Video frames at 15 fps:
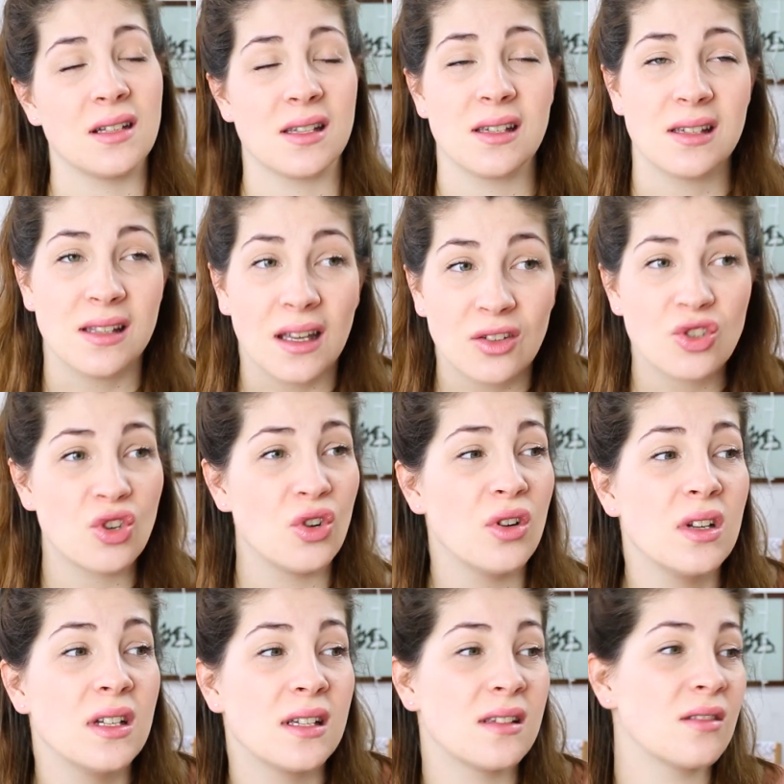Das ist nichts
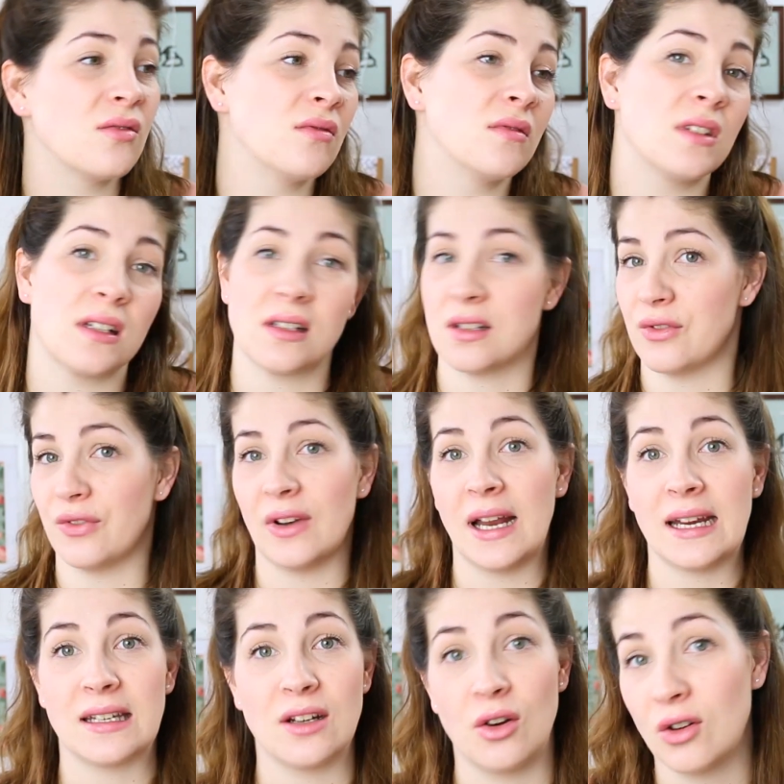Schönes und das ist
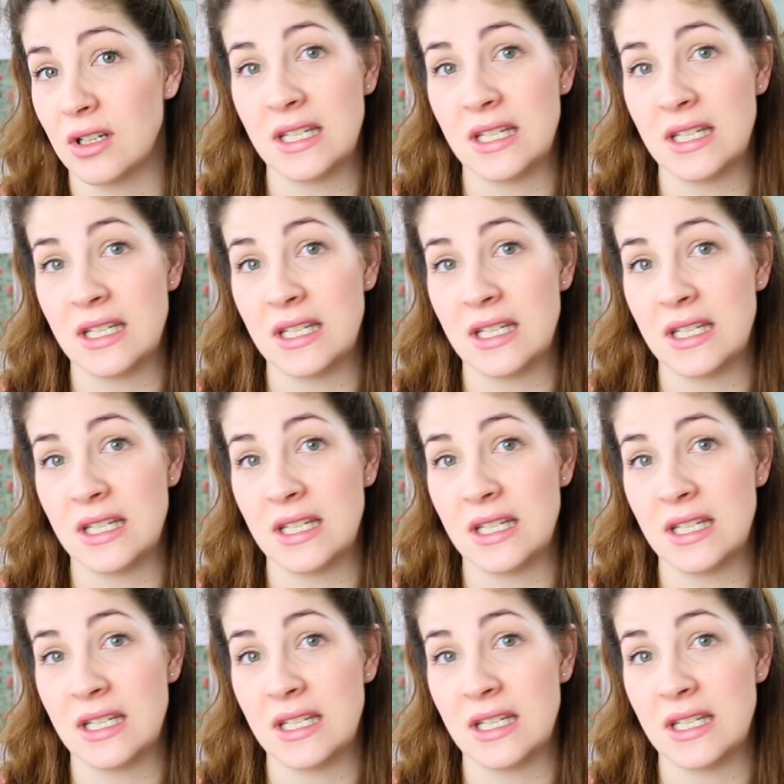vielleicht auch